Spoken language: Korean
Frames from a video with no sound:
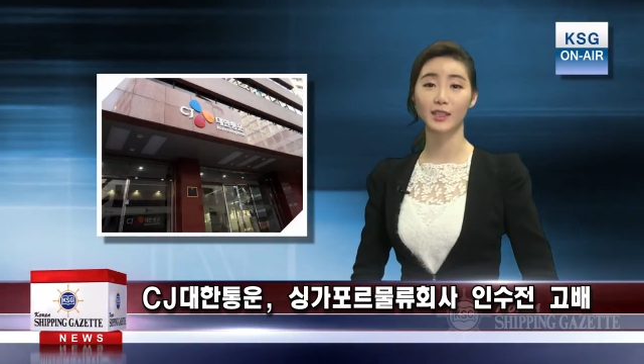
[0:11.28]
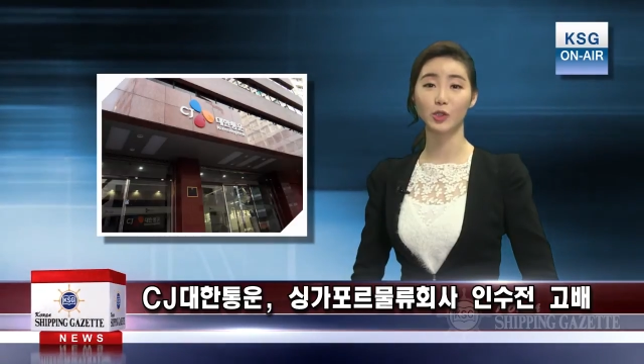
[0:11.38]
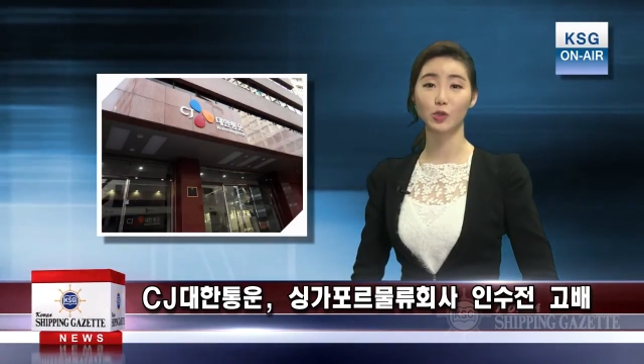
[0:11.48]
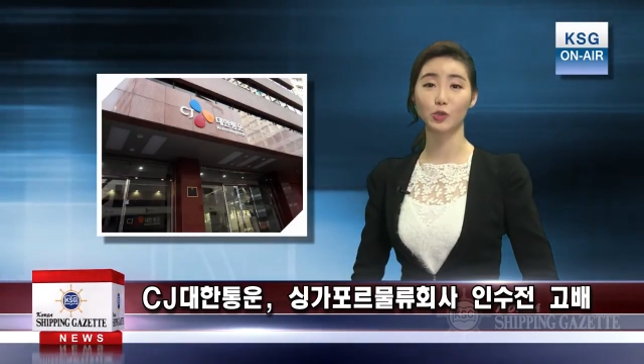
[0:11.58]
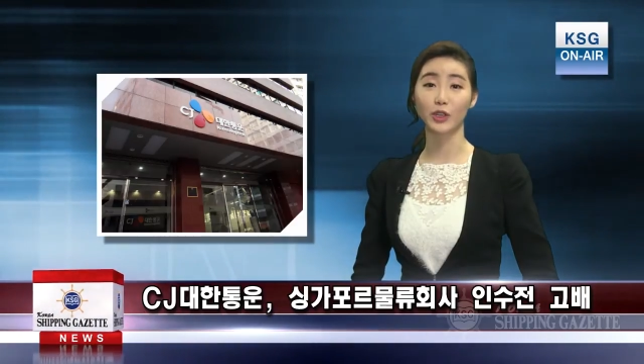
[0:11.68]

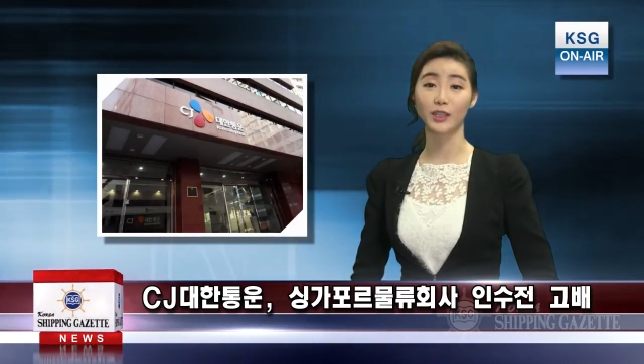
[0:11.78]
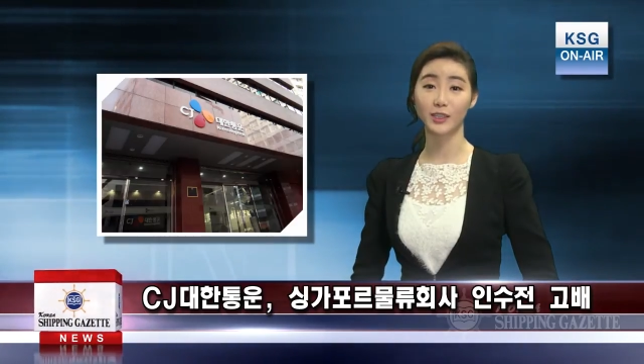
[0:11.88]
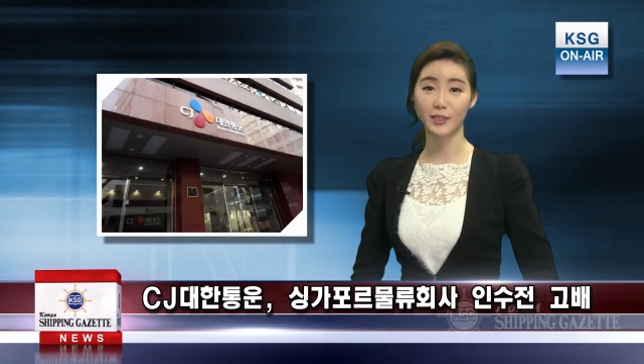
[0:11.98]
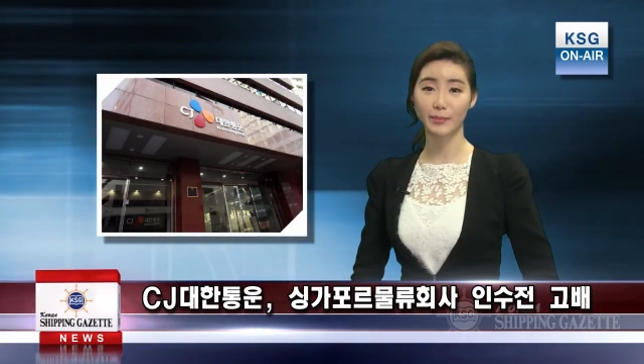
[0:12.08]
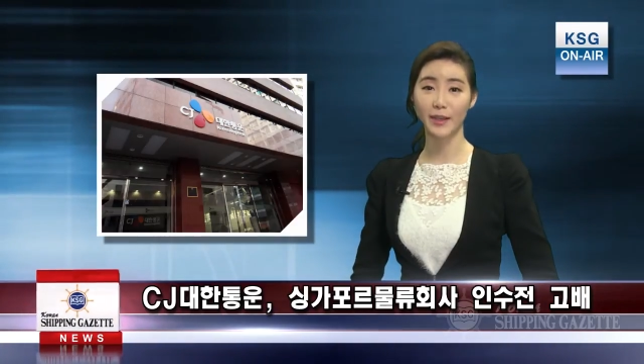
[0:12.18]
인수에
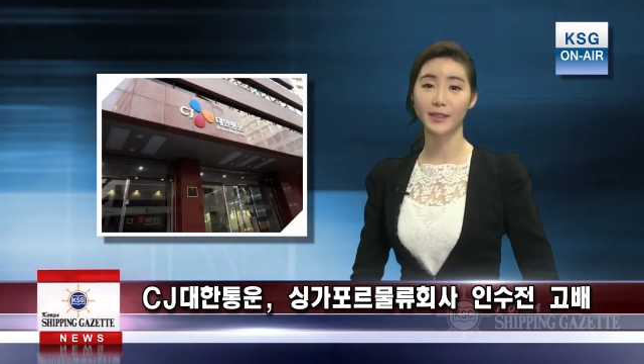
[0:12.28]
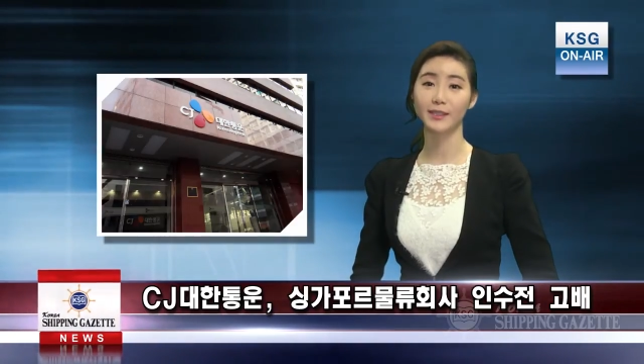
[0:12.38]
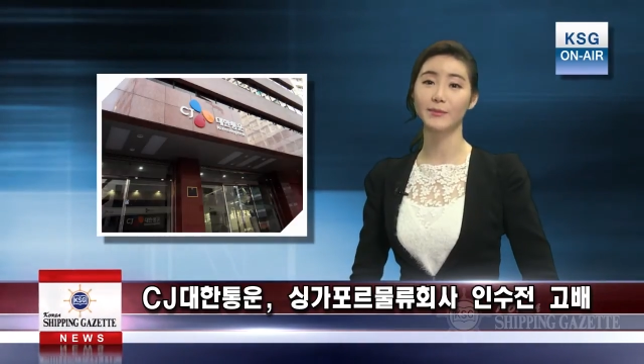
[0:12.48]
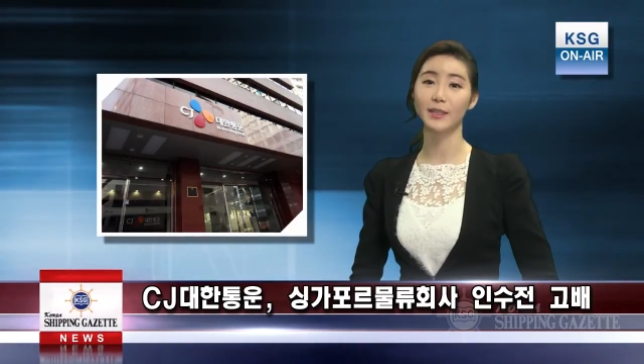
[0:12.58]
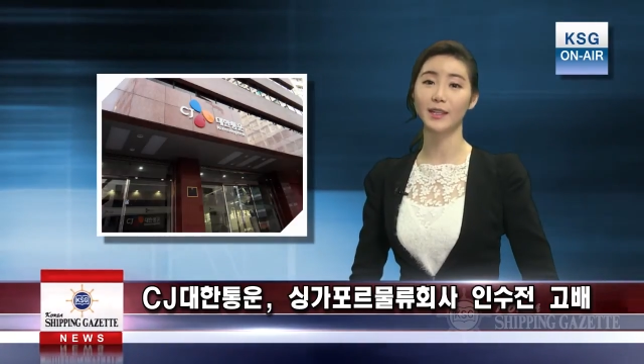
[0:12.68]

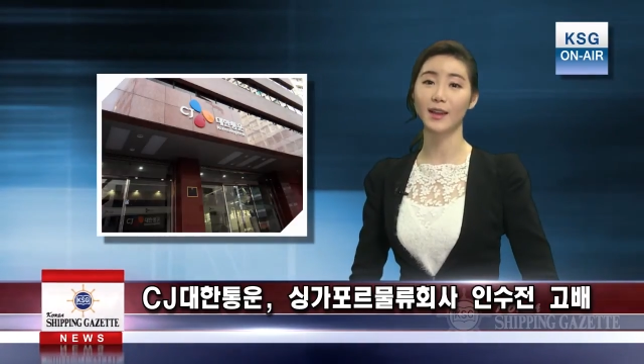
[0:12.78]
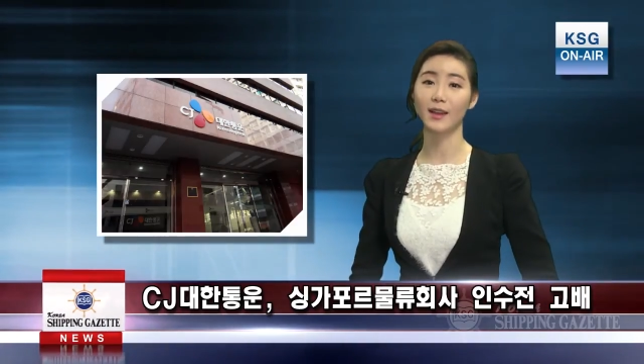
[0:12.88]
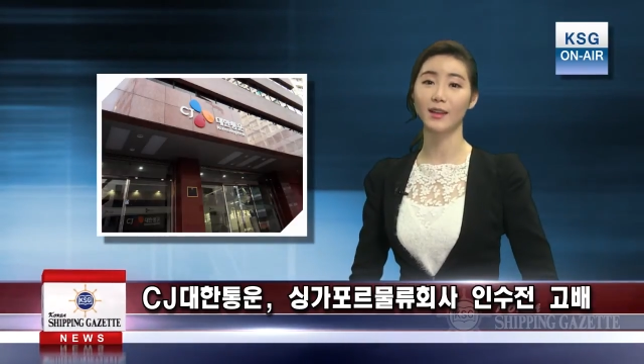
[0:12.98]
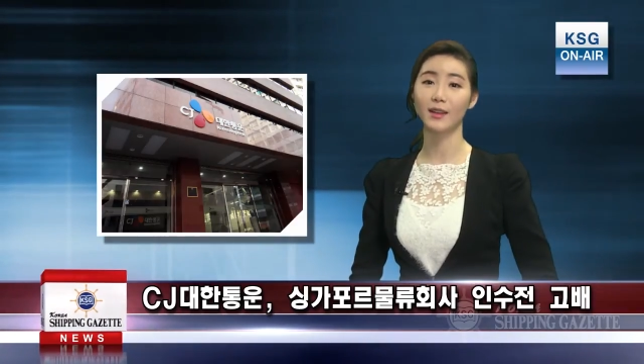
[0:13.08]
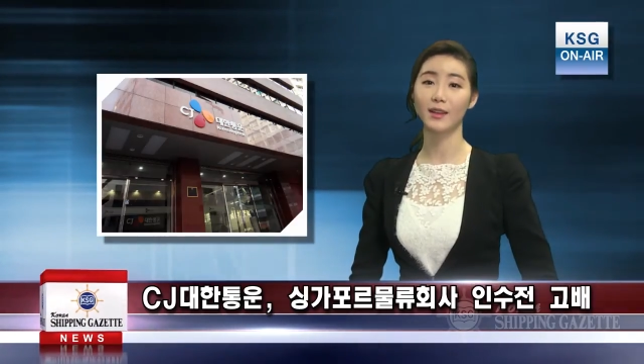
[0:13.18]
실패했습니다.